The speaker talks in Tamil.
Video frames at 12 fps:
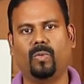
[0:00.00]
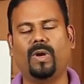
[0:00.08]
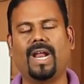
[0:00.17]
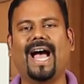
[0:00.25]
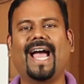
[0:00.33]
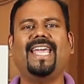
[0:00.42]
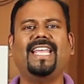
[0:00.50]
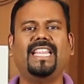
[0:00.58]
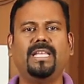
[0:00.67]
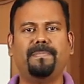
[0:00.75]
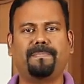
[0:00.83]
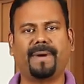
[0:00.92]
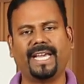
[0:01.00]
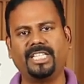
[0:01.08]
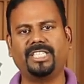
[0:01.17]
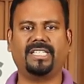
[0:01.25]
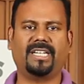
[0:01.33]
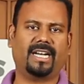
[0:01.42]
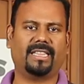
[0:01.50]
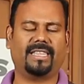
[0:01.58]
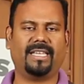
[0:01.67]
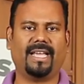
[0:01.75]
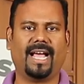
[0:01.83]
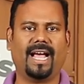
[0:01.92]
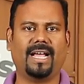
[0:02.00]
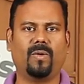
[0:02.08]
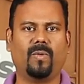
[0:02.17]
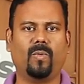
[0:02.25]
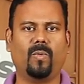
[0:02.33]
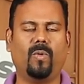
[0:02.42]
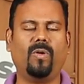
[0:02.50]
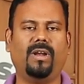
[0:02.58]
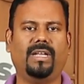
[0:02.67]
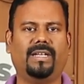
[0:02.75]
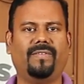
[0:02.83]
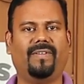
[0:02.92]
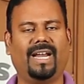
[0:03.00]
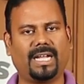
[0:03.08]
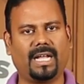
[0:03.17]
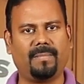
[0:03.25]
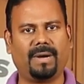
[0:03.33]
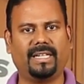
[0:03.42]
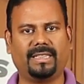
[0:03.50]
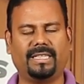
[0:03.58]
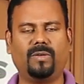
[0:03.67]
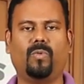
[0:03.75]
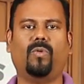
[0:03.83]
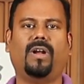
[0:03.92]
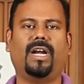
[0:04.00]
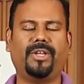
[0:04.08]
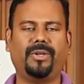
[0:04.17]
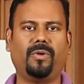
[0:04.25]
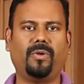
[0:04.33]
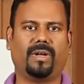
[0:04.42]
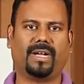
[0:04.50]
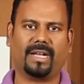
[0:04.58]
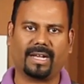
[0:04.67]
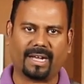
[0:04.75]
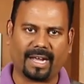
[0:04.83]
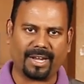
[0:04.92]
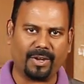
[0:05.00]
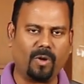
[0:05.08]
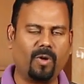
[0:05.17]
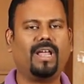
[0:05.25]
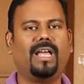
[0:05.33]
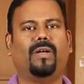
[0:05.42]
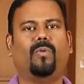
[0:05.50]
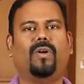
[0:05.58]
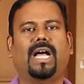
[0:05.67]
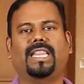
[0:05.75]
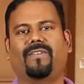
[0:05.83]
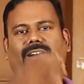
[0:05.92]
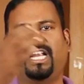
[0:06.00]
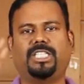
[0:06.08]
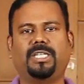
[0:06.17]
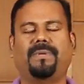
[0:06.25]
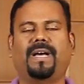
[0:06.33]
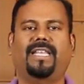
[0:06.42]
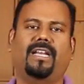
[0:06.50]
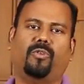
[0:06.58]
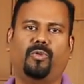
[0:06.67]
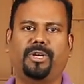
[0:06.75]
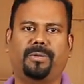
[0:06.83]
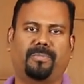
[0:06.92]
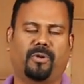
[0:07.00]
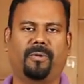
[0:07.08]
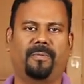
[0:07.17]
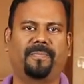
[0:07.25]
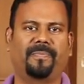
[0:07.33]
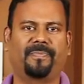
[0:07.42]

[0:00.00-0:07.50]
ஒரு ஐந்து பயிற்சி நடத்தி உங்களுக்கு விளக்கம் அளித்து உங்களையும் கையோட உங்க அந்த வளர்ச்சி பாதையில கூட்டிட்டு போறோம்